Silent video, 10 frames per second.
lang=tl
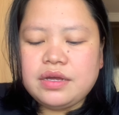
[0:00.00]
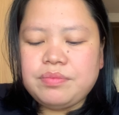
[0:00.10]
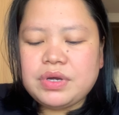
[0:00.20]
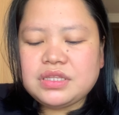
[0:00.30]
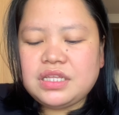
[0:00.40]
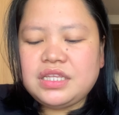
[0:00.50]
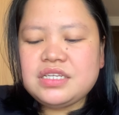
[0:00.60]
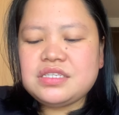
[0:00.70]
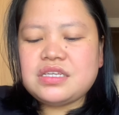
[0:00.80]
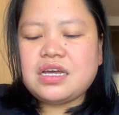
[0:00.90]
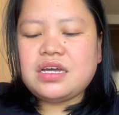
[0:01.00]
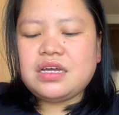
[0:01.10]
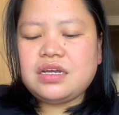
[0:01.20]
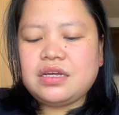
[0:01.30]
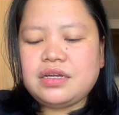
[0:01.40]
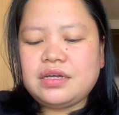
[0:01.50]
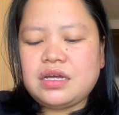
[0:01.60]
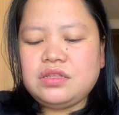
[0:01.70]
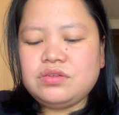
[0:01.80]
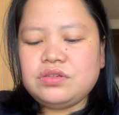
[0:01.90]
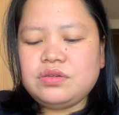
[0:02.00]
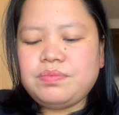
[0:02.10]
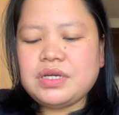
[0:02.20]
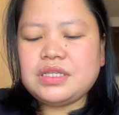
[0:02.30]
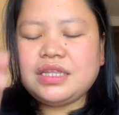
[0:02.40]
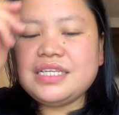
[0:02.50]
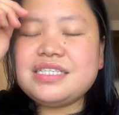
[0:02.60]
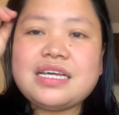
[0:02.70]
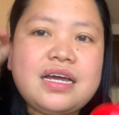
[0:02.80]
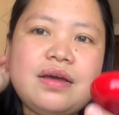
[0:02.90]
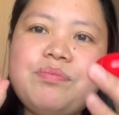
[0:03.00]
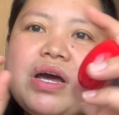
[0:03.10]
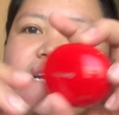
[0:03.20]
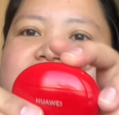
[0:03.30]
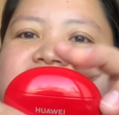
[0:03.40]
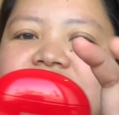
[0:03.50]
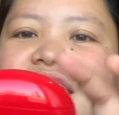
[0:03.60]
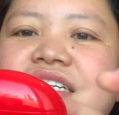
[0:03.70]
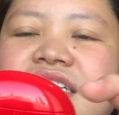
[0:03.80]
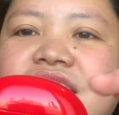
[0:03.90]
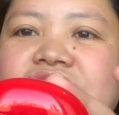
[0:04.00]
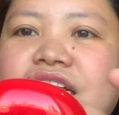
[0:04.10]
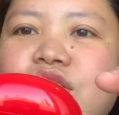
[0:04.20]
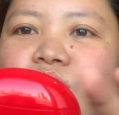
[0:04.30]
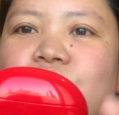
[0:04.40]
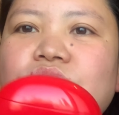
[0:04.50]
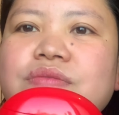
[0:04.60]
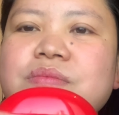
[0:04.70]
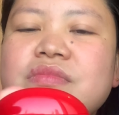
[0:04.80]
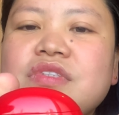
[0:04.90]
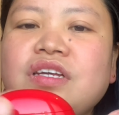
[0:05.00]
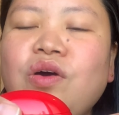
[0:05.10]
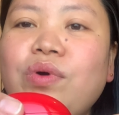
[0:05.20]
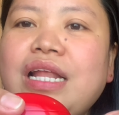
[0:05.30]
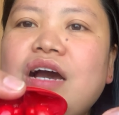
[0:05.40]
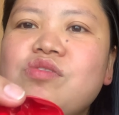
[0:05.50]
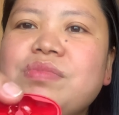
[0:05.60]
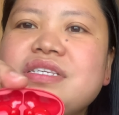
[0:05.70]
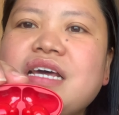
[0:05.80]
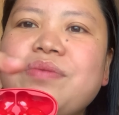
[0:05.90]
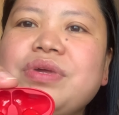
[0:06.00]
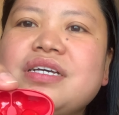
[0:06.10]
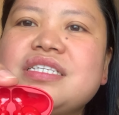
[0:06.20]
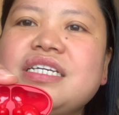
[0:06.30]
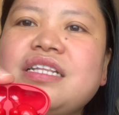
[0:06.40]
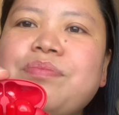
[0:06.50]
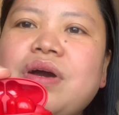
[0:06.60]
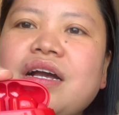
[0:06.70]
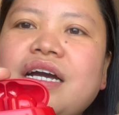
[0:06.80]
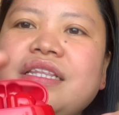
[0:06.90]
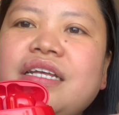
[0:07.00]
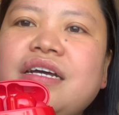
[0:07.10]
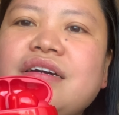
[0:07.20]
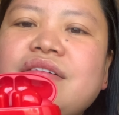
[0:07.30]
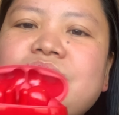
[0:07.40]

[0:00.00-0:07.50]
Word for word: pagdating sa ano, pagdating sa packaging nito, wala akong masabi kasi napakaganda ng